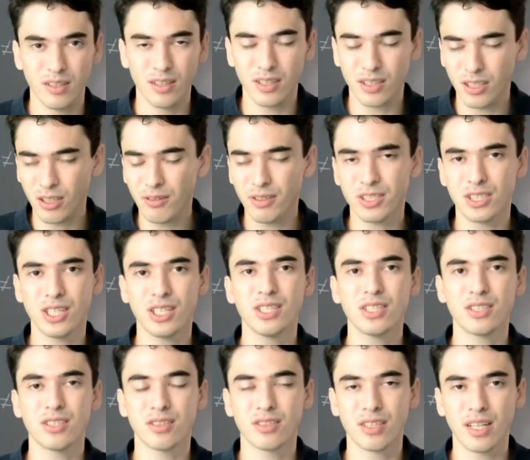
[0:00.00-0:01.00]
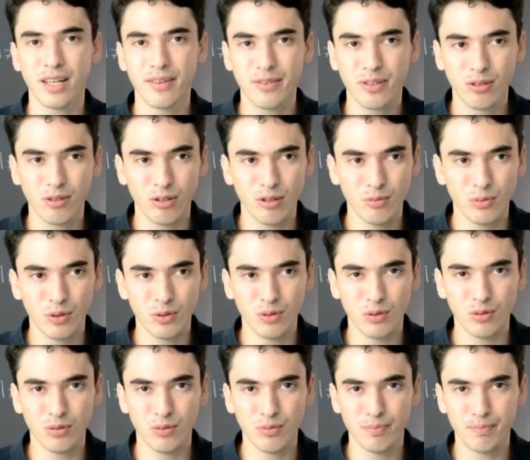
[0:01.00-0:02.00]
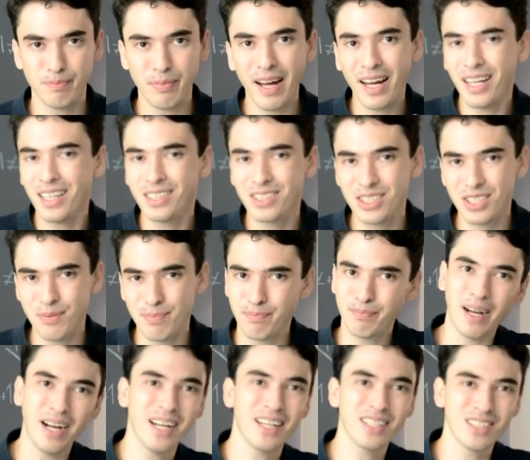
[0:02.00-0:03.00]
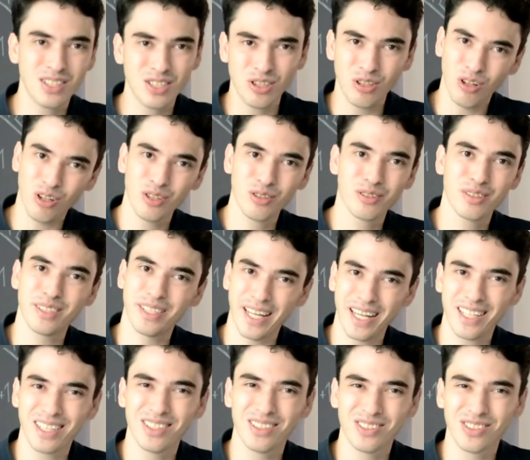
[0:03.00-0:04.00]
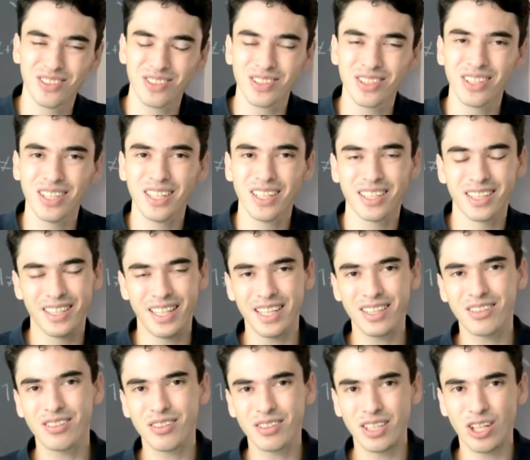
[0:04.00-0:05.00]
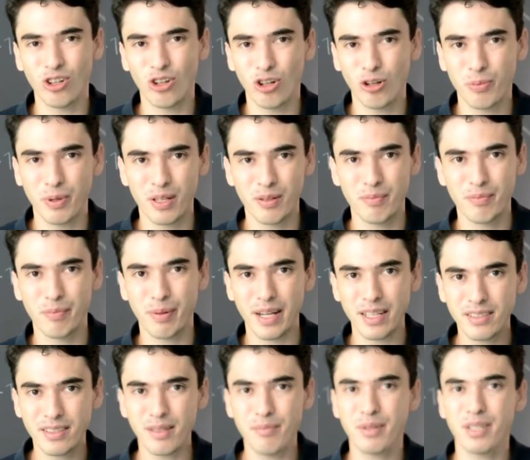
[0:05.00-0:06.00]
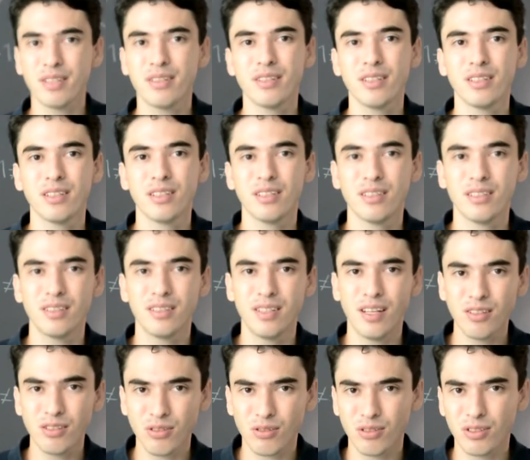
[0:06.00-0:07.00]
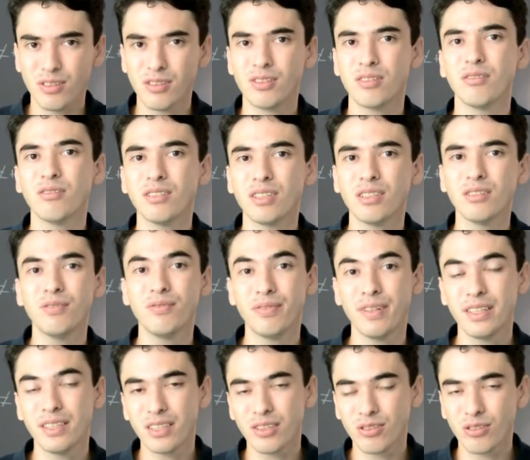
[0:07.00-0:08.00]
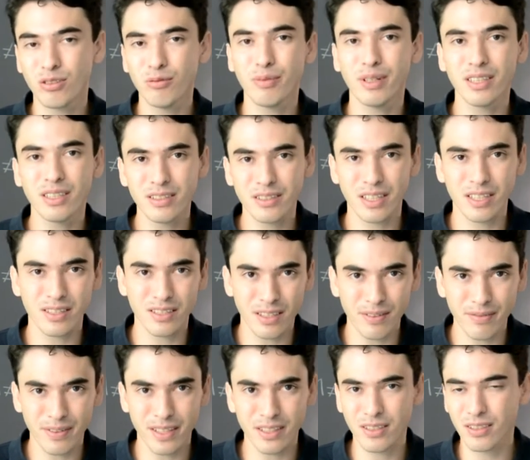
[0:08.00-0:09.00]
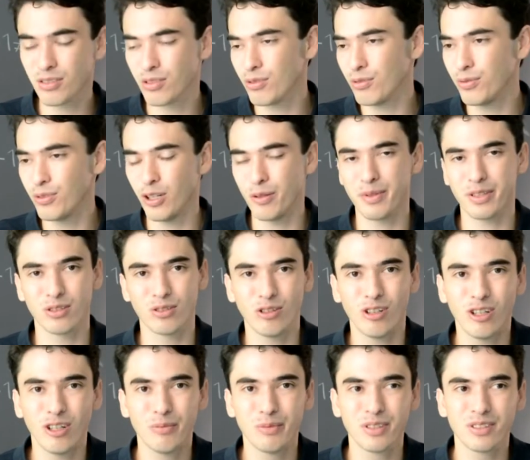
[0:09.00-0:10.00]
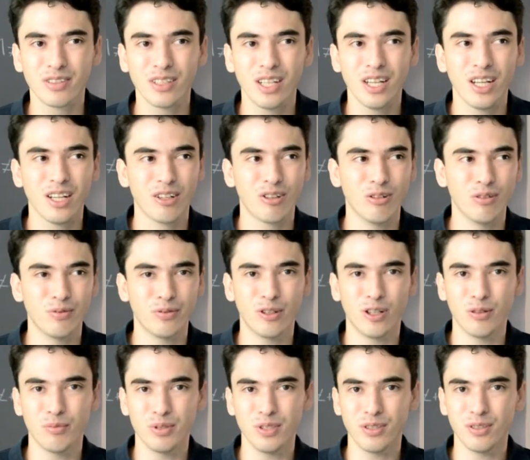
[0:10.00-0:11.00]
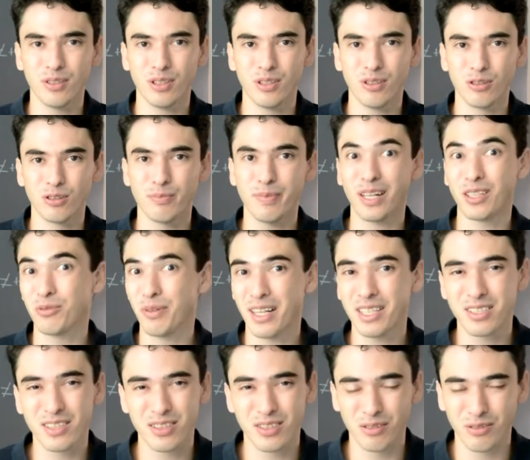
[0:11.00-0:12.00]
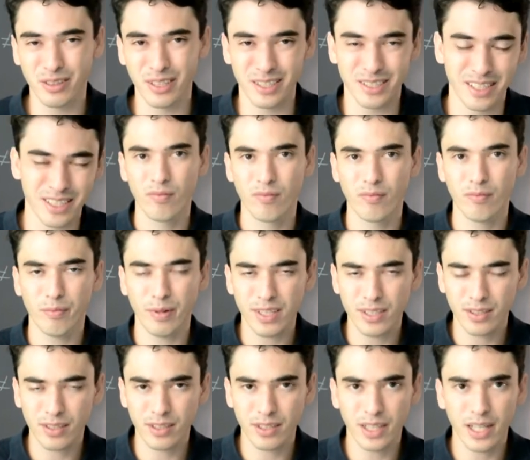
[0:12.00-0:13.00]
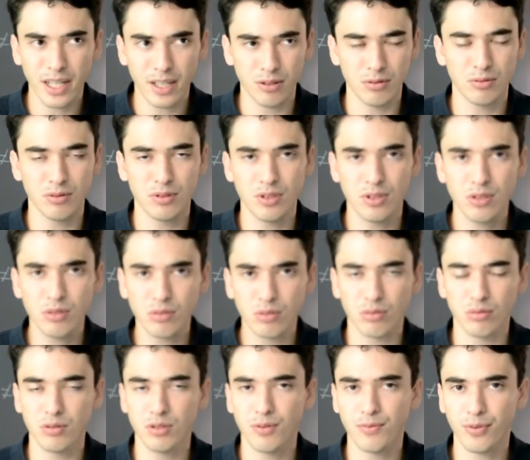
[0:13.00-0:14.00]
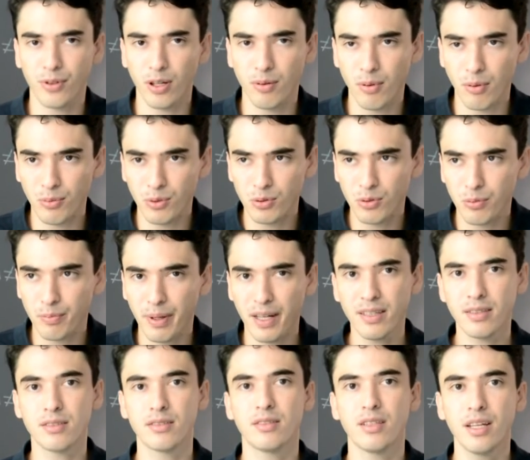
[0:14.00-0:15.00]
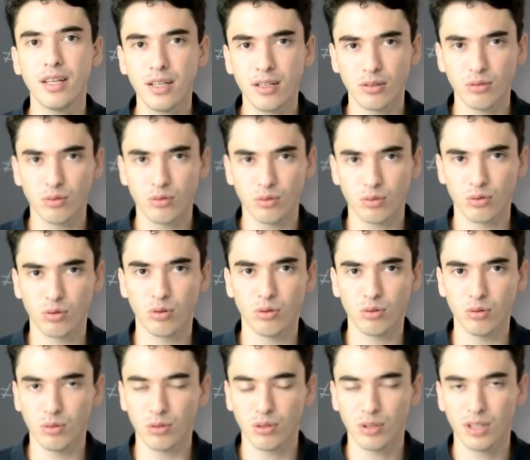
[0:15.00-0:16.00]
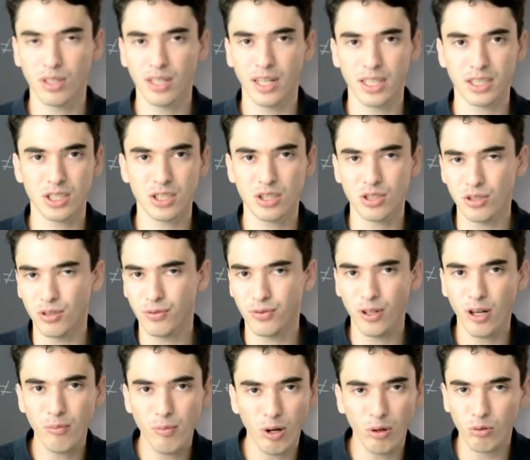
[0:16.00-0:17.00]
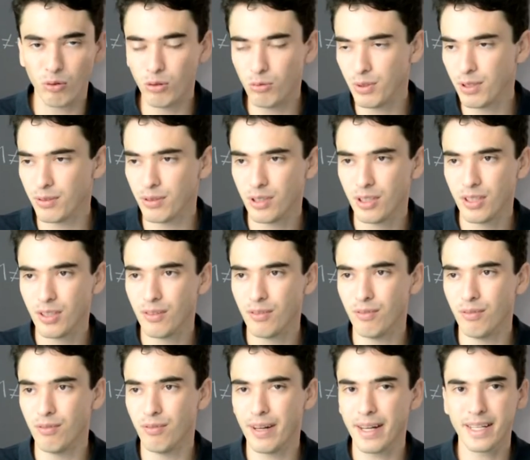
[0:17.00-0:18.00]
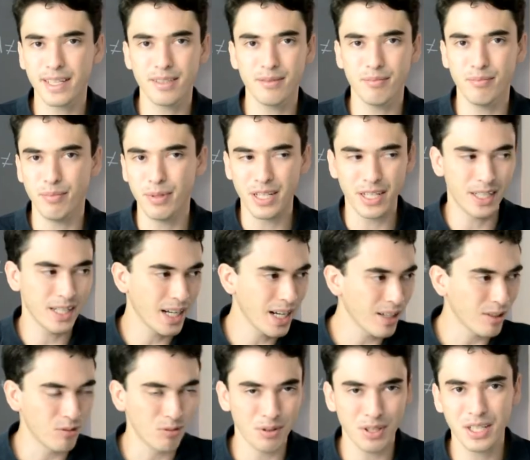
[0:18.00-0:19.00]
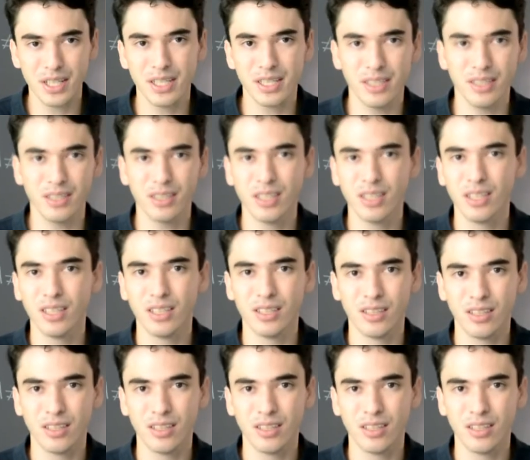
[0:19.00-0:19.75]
Então a gente serve como um par de pares de olhos técnicos dentro da obra para saber se as coisas estão sendo feitas como elas têm que ser feitas, conforme as normas, conforme os manuais de segurança. Mas claro, isso de forma muito parceira do construtor. A gente de forma alguma vai brigar com ele.